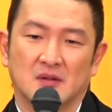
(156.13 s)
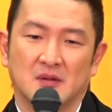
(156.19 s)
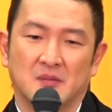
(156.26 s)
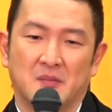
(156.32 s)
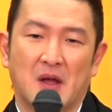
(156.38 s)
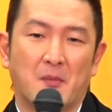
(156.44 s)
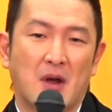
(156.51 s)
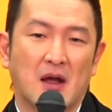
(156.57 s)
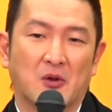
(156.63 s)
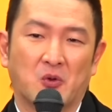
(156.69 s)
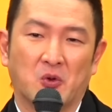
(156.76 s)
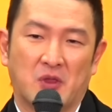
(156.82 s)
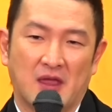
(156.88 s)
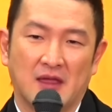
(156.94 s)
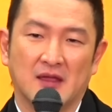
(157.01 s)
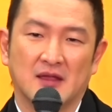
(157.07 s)
まあ、マっコ
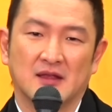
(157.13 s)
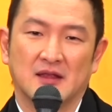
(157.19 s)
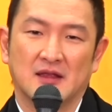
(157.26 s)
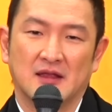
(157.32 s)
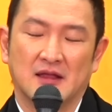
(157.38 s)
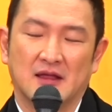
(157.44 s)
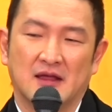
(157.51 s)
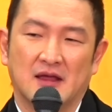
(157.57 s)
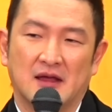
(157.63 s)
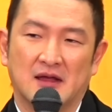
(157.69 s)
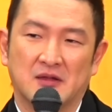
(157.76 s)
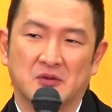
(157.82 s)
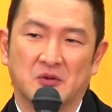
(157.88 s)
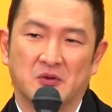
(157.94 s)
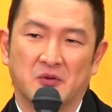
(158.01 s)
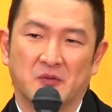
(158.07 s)
であ
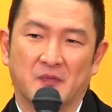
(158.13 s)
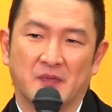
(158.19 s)
の